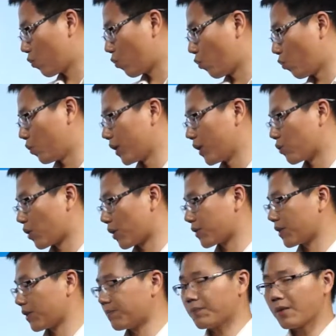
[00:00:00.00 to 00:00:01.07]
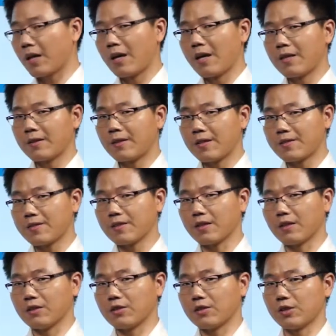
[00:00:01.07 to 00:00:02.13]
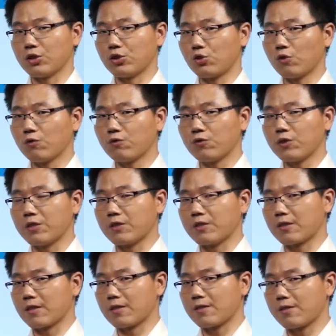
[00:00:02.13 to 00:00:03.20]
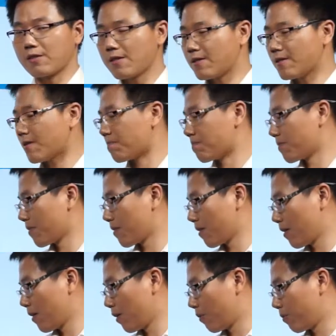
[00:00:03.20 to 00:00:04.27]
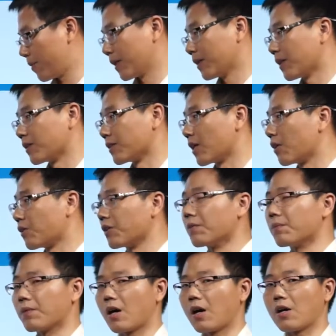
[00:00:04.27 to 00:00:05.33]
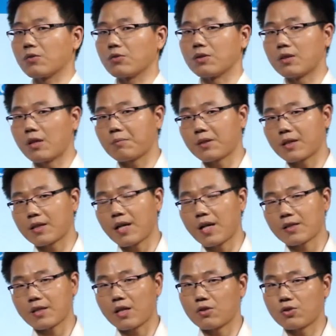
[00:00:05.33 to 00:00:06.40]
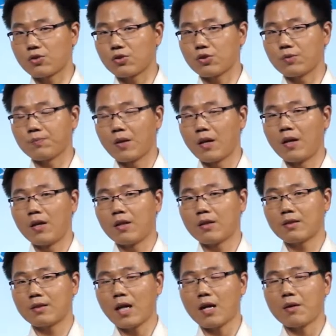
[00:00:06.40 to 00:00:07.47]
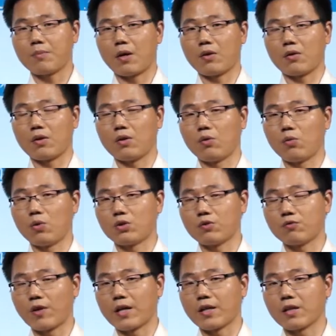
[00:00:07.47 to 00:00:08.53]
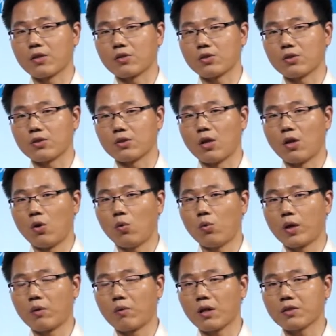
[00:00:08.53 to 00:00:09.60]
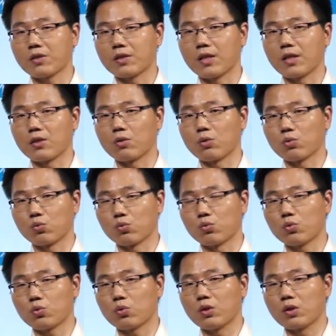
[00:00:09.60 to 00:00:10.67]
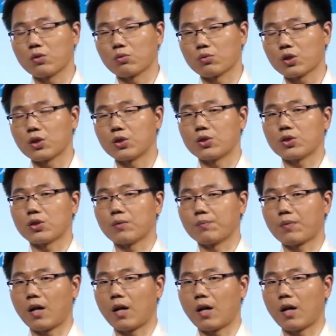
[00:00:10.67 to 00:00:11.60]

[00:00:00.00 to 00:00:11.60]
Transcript: 鼓励创新；第四个是充分的信任、平等交流。咱们可以看一下，这是代表的或者是反映的是互联网企业里头独特的这种特质。